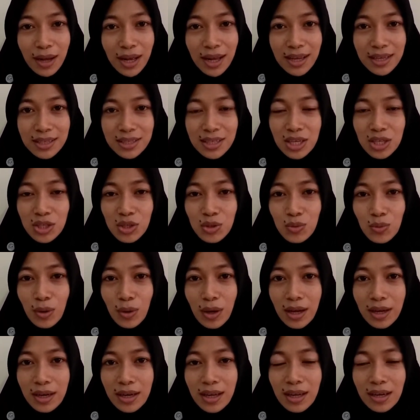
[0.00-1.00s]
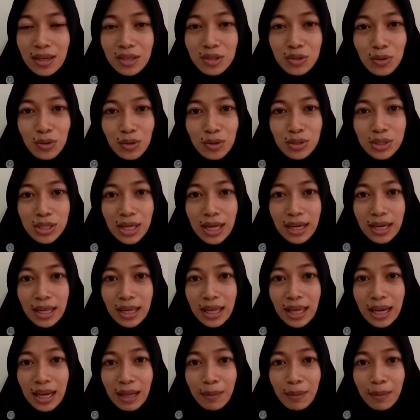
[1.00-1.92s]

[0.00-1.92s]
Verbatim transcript: mahasiswa dari jurusan